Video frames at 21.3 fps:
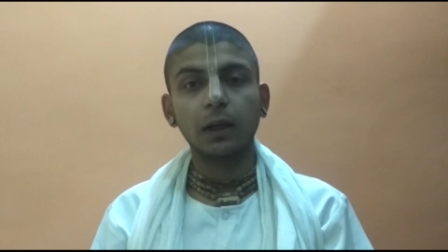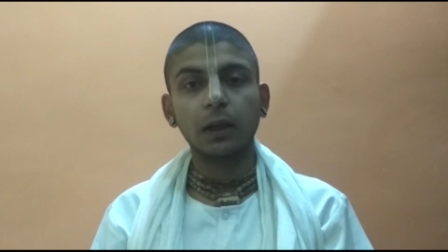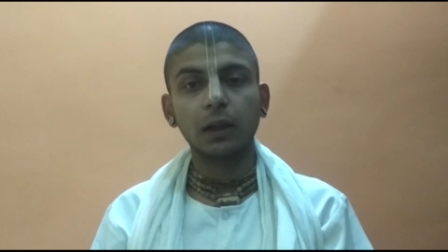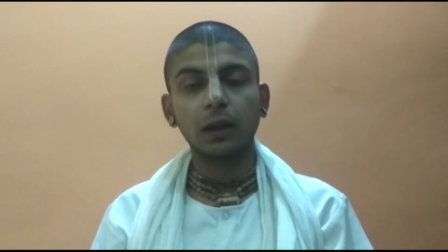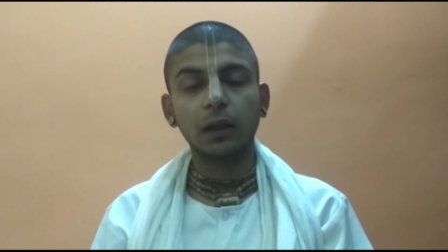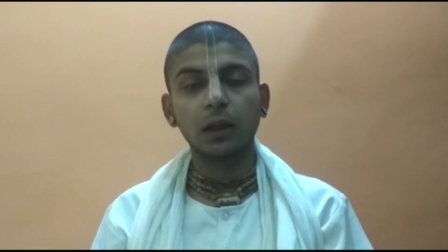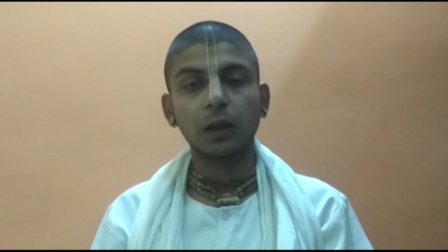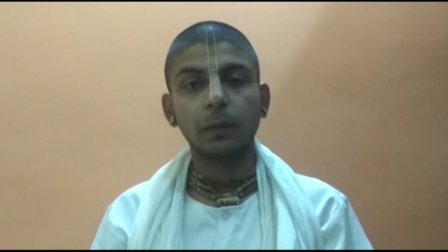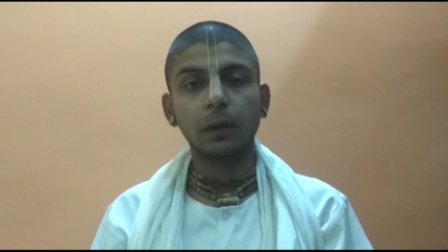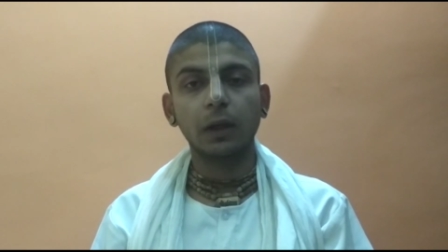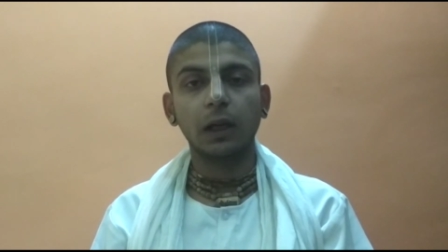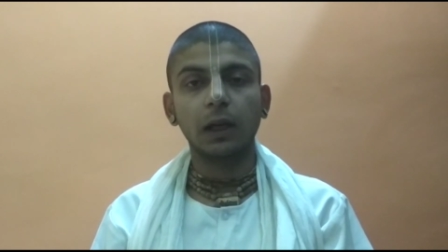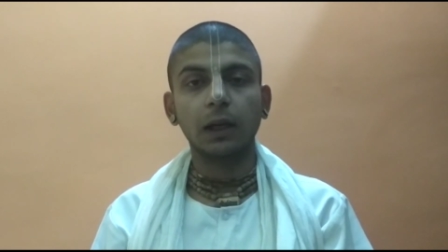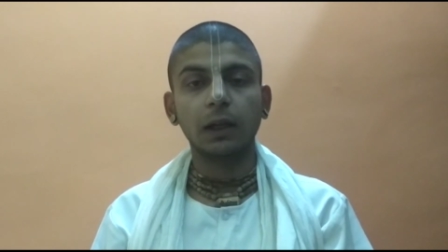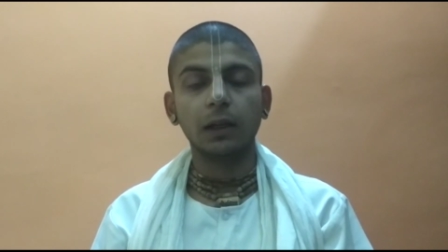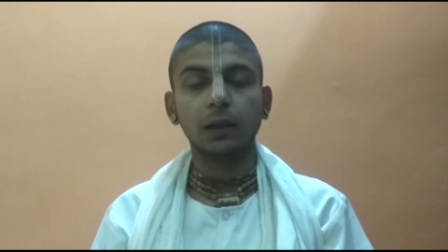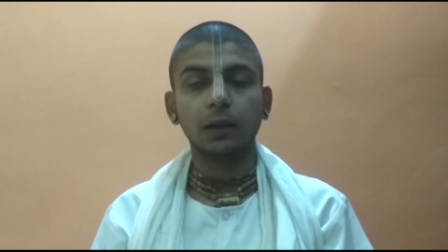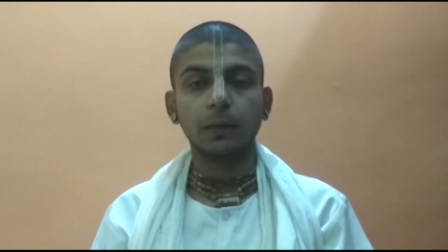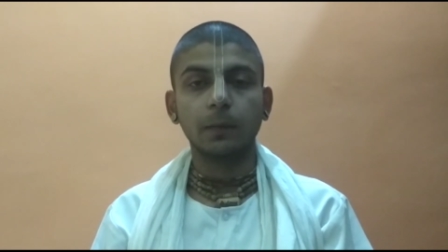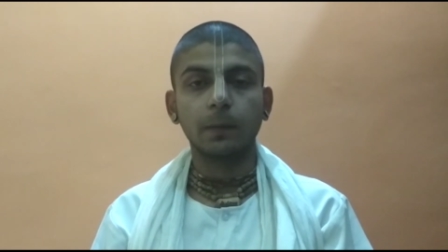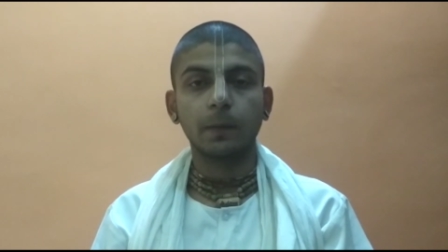नित्य
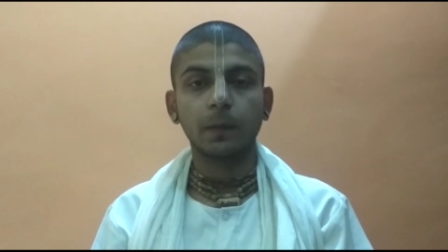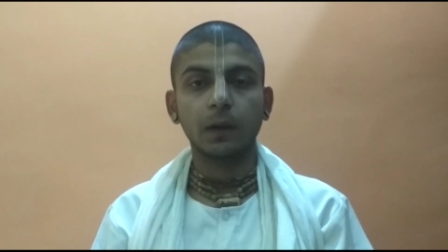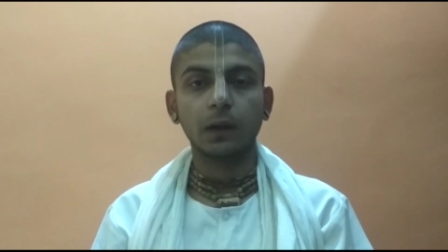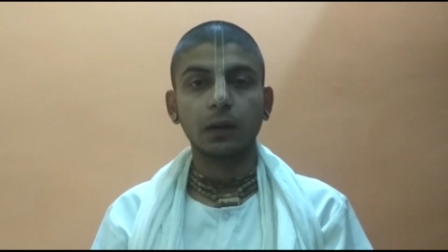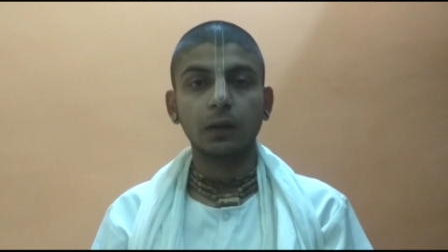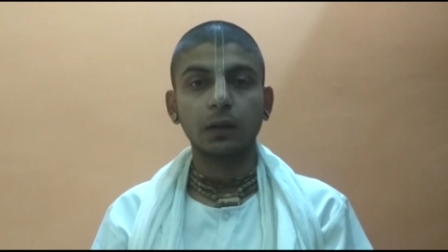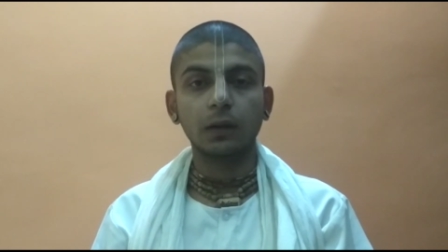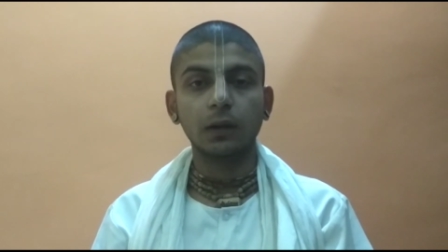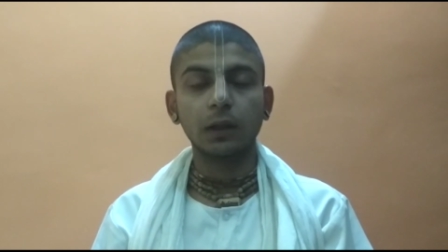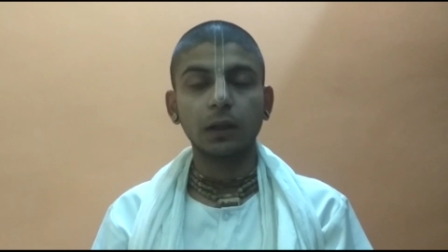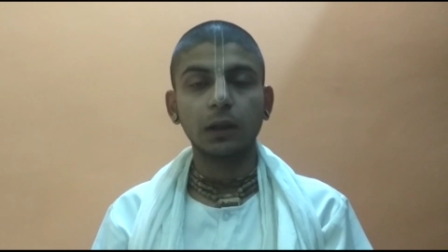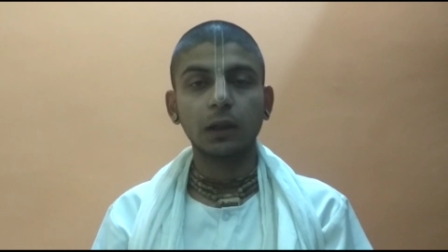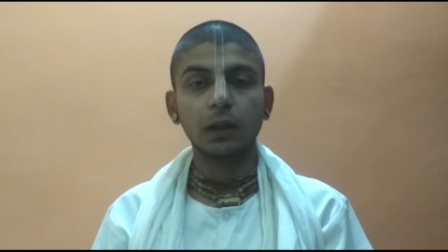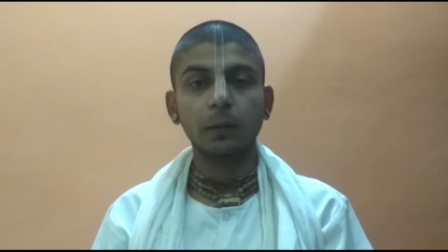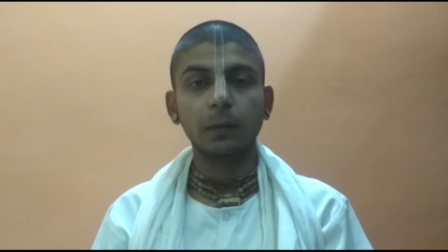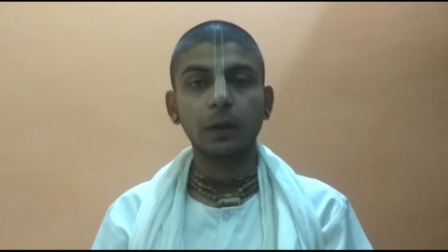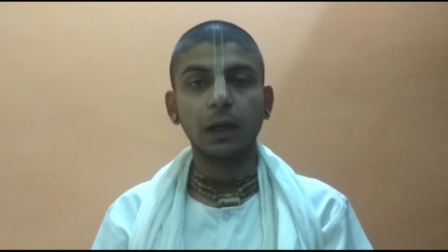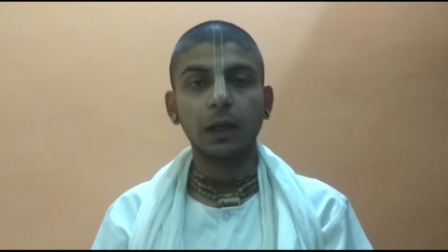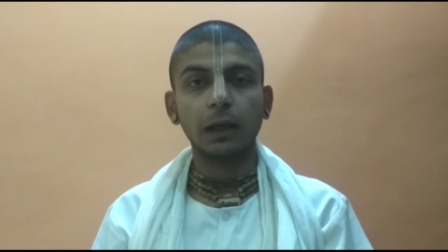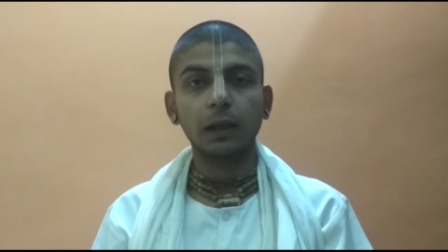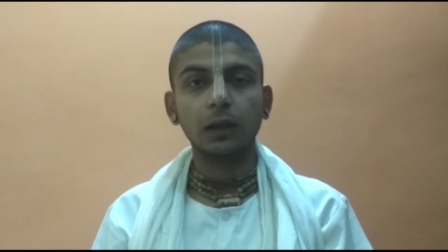बिहारी नित्य
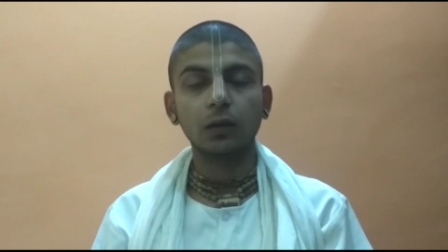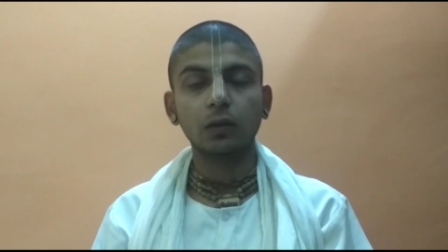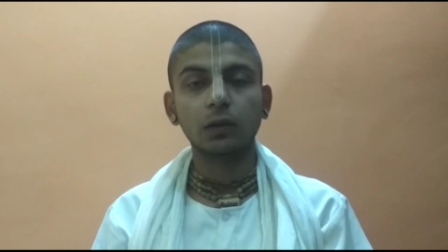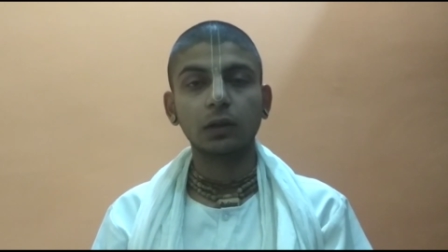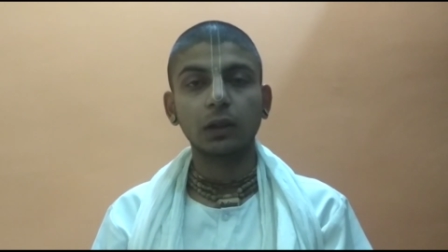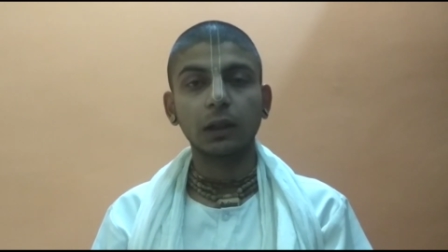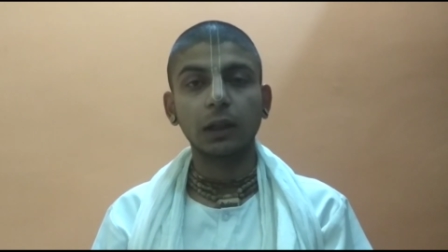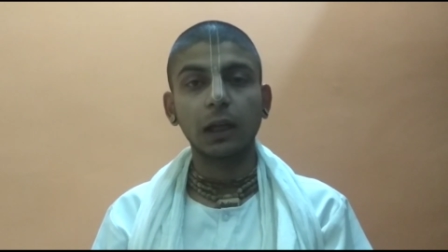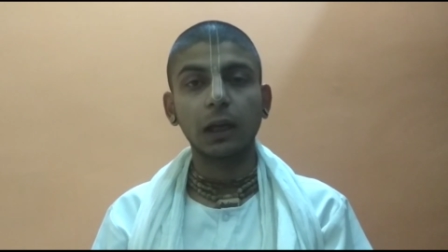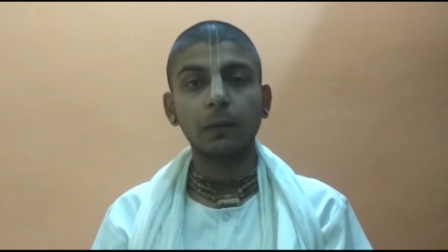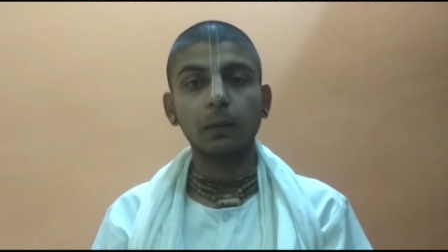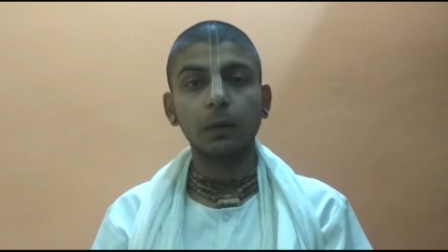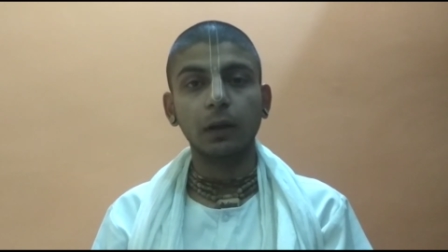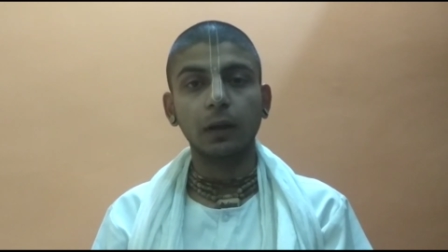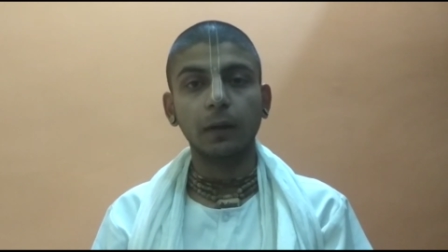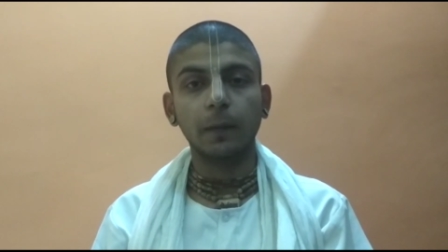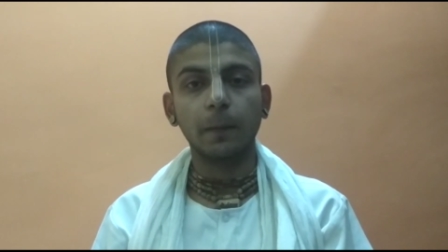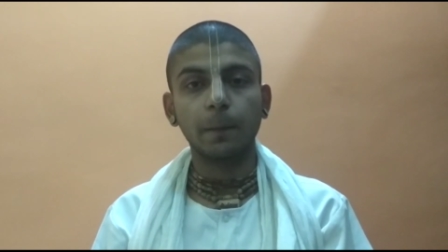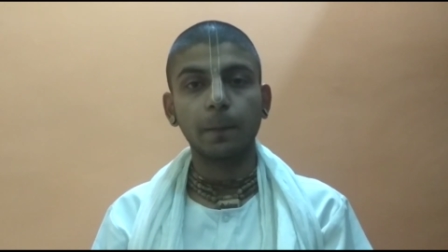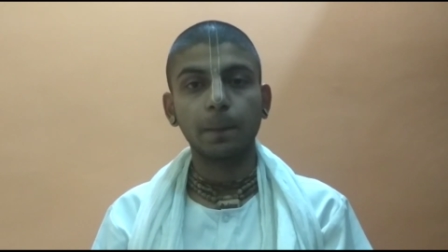बिहारी जो सदैव हैं